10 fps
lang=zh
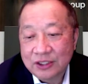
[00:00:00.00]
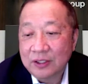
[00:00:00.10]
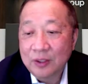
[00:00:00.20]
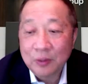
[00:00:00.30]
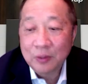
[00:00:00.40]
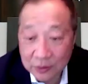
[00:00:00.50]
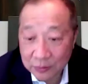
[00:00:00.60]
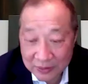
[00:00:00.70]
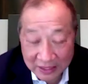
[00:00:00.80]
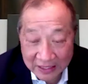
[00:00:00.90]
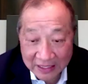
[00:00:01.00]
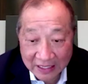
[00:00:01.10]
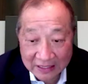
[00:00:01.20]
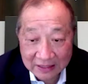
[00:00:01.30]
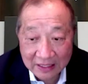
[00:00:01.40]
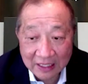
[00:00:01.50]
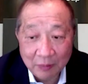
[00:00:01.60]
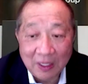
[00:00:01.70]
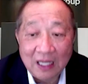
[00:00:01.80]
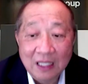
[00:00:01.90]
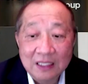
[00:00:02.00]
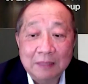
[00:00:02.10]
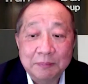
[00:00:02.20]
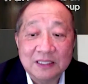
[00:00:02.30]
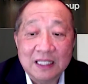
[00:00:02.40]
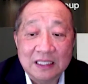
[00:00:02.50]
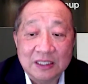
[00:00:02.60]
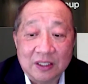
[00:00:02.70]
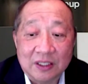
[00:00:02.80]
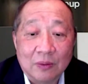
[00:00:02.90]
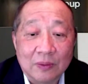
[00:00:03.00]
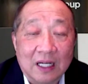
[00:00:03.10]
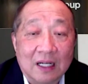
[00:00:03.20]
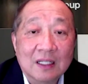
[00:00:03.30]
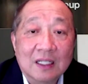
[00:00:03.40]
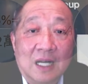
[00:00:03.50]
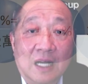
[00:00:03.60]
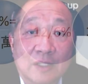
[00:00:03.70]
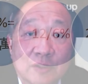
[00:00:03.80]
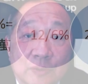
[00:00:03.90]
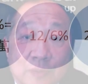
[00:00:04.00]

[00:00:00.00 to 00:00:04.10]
假设一个十六万收入的一年一个人话，他不在的时候呢，